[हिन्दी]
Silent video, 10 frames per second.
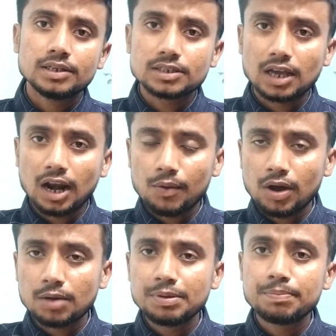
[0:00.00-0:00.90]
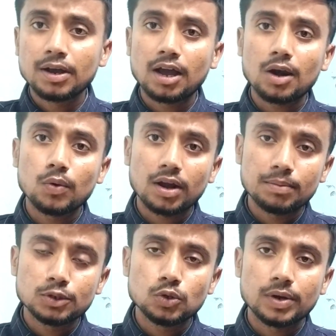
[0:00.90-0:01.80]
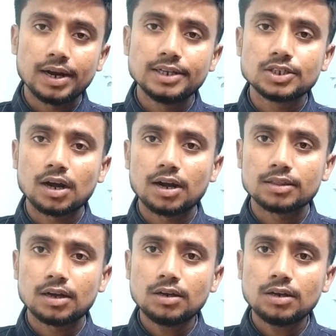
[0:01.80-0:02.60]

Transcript: इसके अलावा अभी बंगाल वगैरह में जो रैली चल रहा